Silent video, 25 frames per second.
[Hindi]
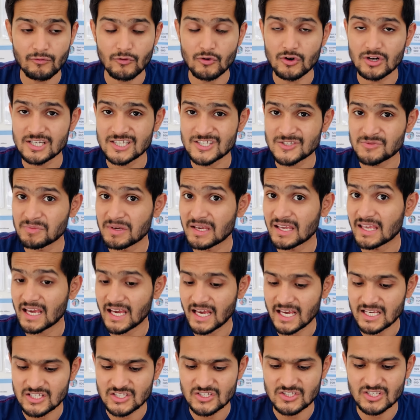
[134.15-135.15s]
वो इसमें क्या
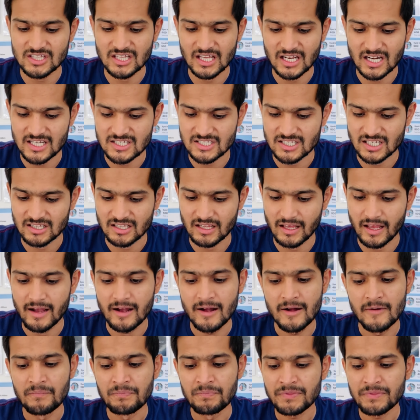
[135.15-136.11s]
क्या चीज़ें देखना चाहते हैं